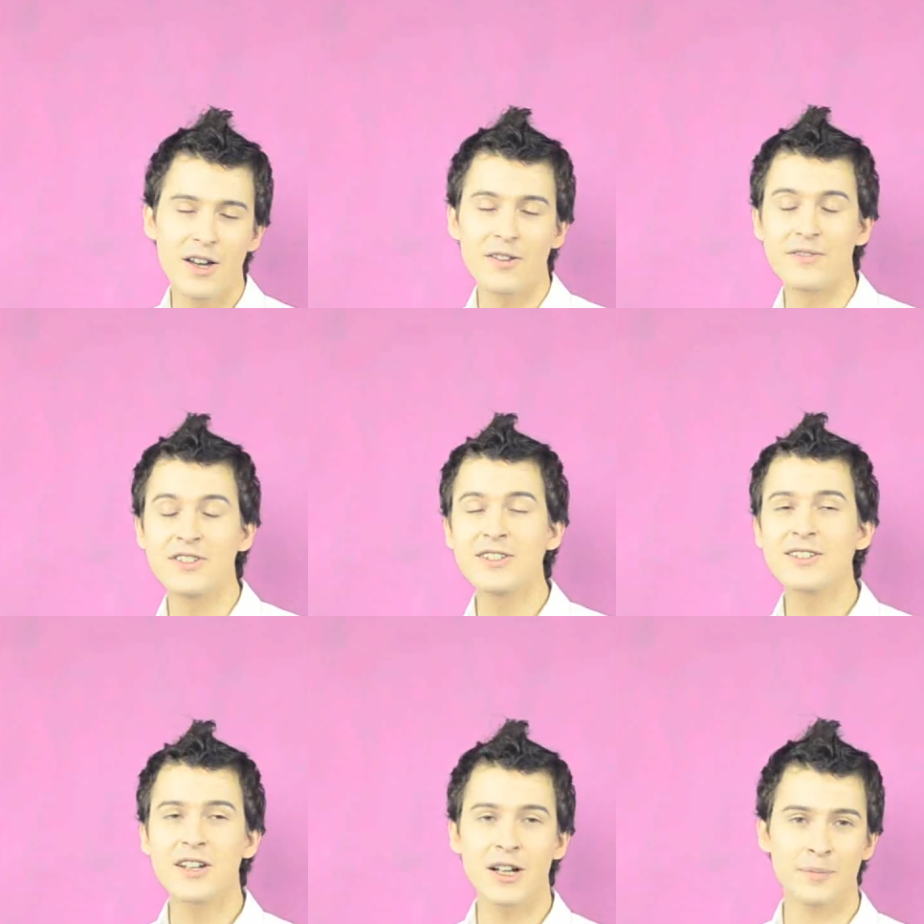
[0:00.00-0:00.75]

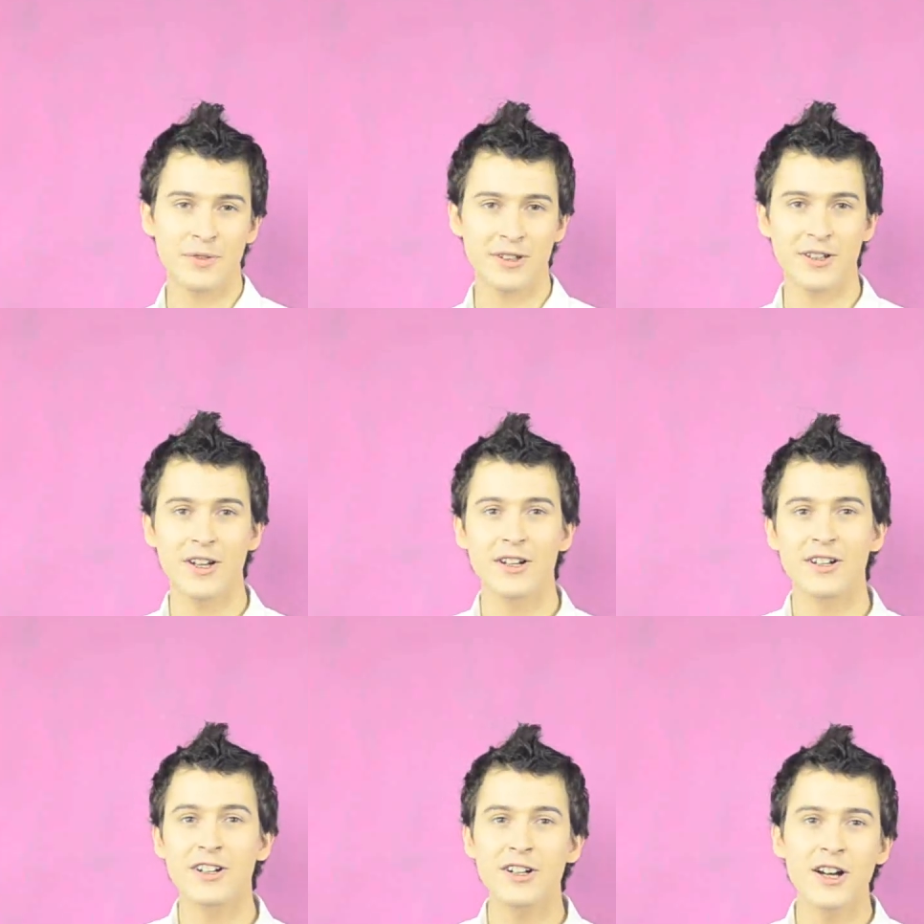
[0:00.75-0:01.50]
Внезапные,
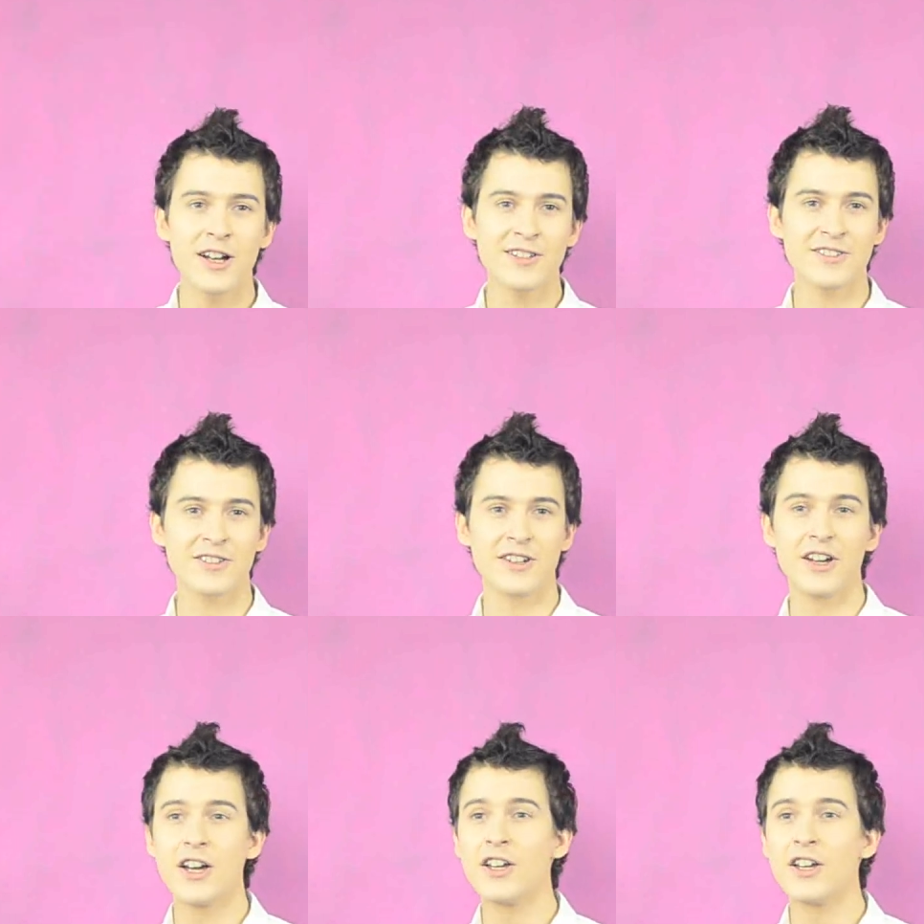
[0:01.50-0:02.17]
разные,